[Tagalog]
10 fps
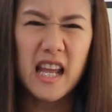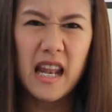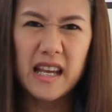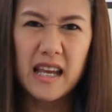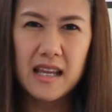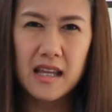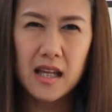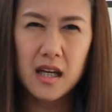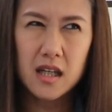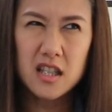Lalagyan niya
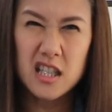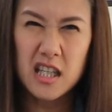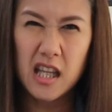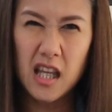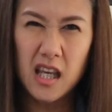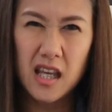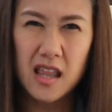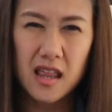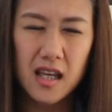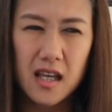ng chili
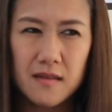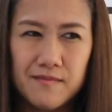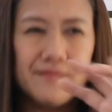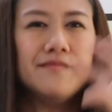and then